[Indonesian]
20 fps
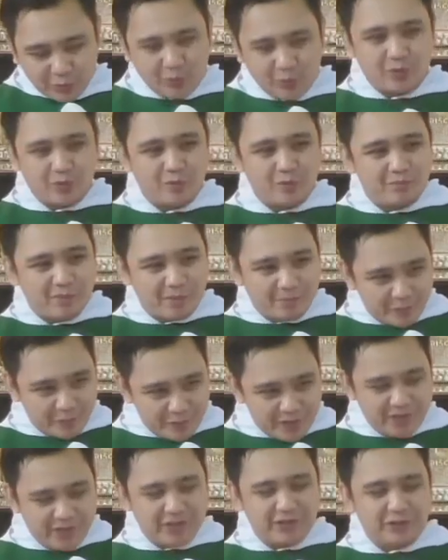
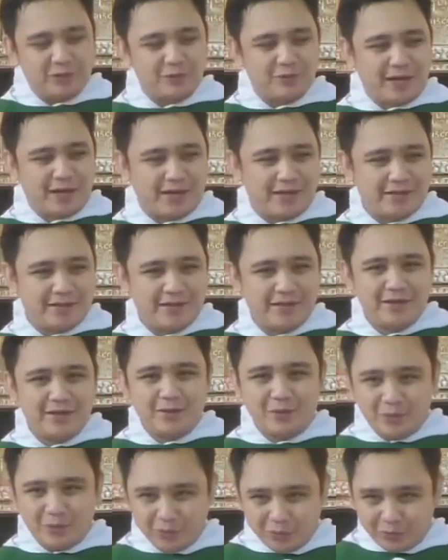memuji Tuhan,
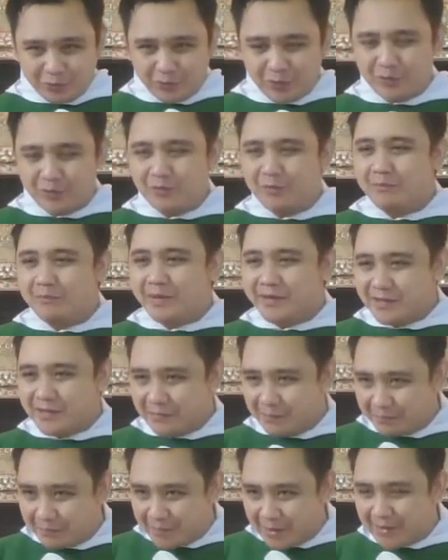untuk
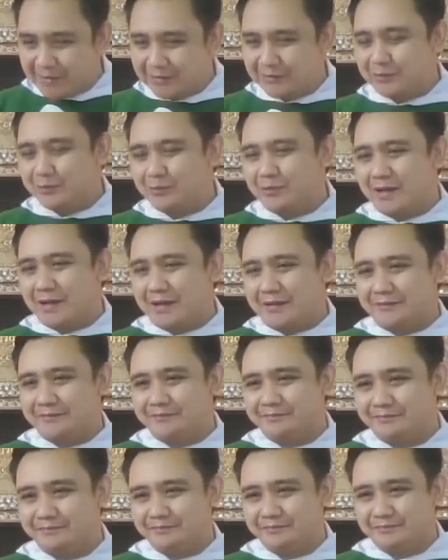menyembah Tuhan.
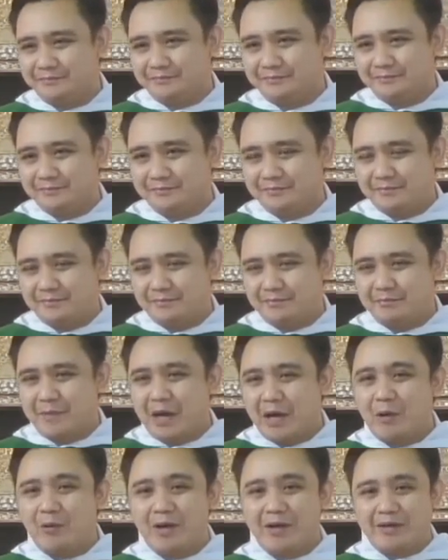
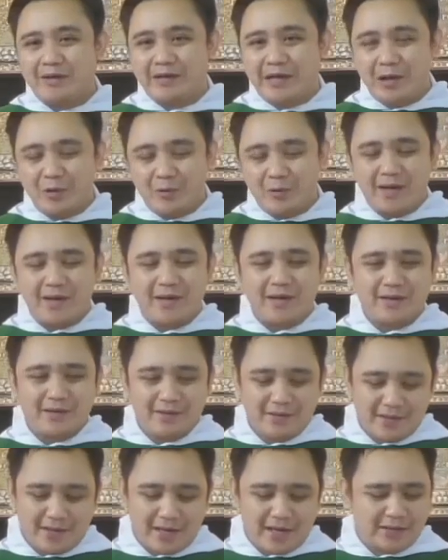Bahwa dewa
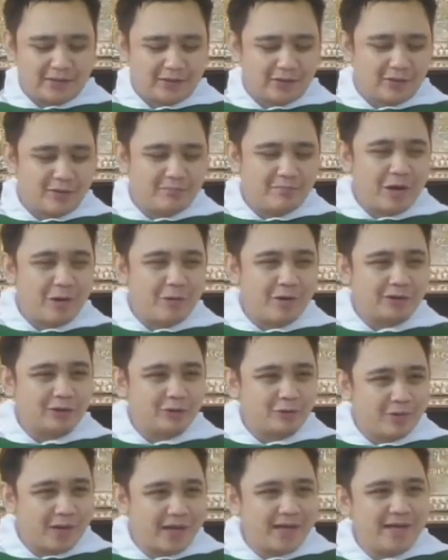atau bahwa
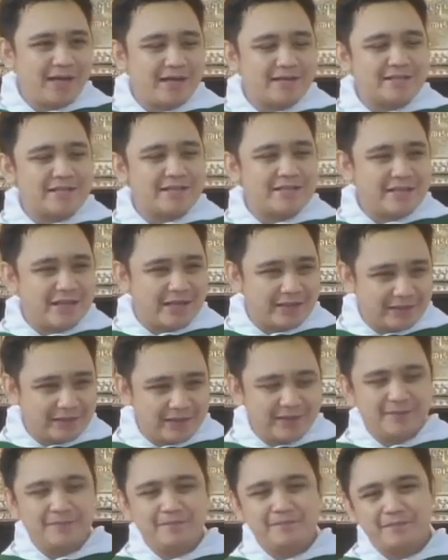Tuhan yang sejati
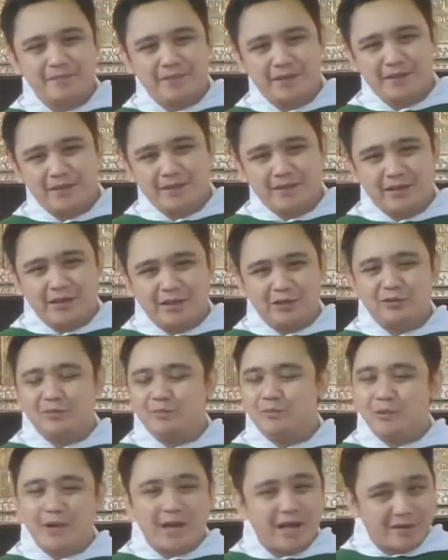itu
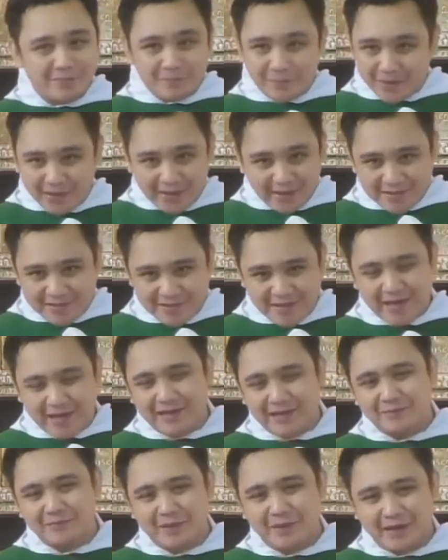bukan pekerjaan
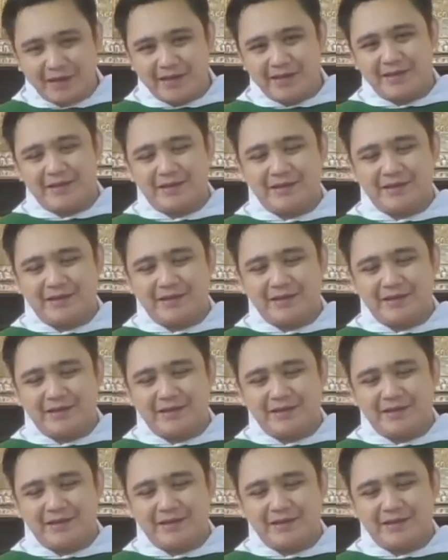mereka.